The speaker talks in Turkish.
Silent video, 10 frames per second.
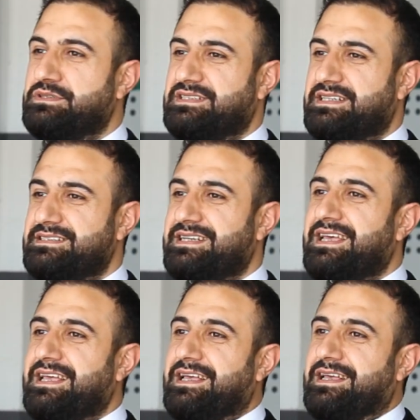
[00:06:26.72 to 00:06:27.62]
Bizler
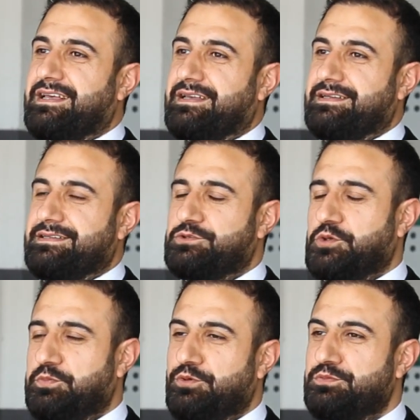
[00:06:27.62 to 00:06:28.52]
e,
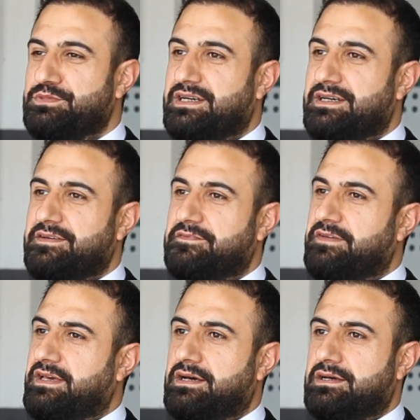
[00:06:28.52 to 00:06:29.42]
toplumda
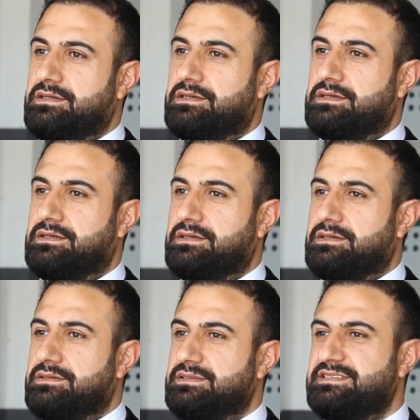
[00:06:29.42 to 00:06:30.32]
veya
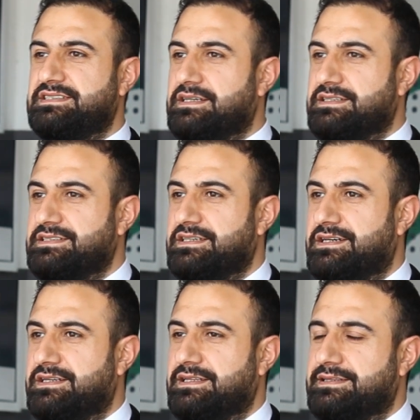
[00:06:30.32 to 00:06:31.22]
e, siyasi
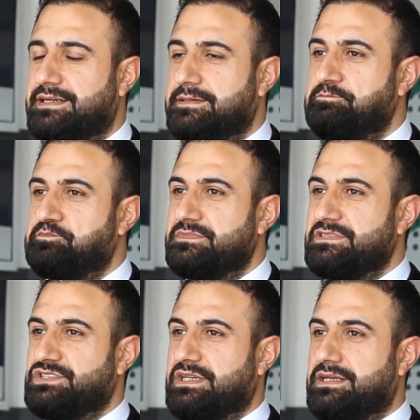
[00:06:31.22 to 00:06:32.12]
kanalda
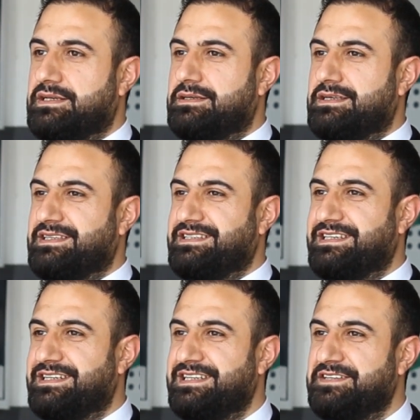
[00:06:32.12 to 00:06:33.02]
işte e,
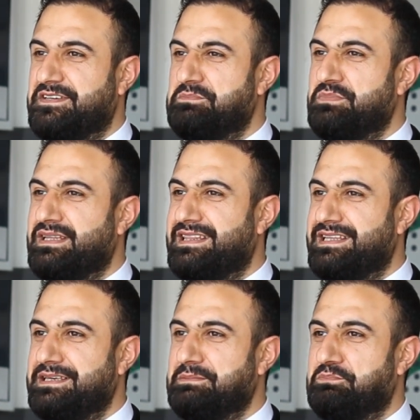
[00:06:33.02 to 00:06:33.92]
yerli ve
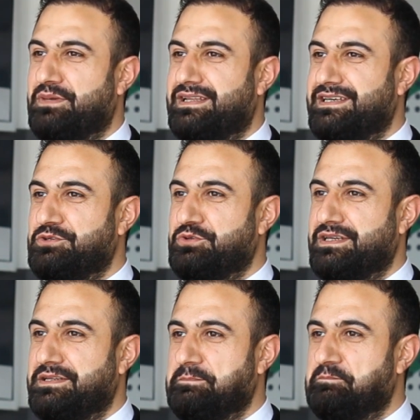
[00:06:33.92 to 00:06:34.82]
milli mala
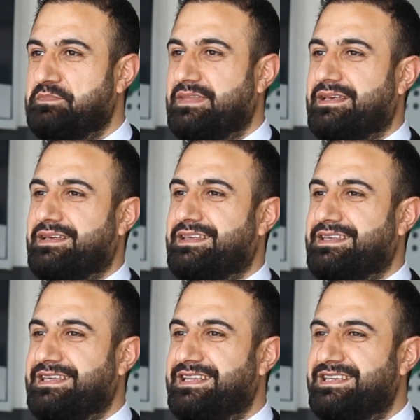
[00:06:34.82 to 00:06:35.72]
yönelim
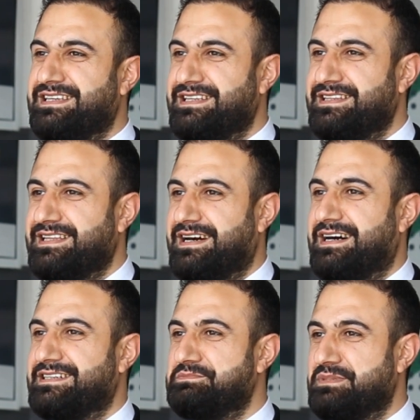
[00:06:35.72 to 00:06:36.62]
e, ilginin
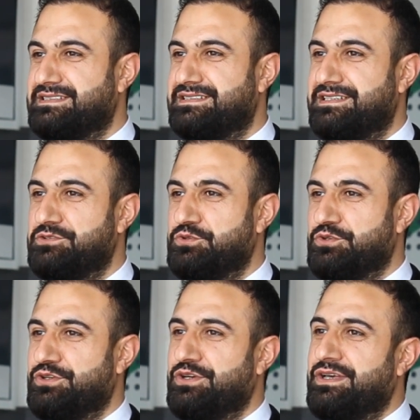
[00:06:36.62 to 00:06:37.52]
artmasına
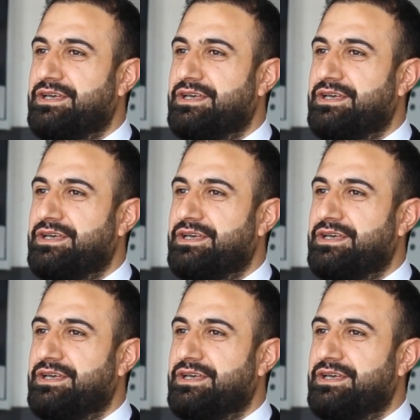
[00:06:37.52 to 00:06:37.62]
dönük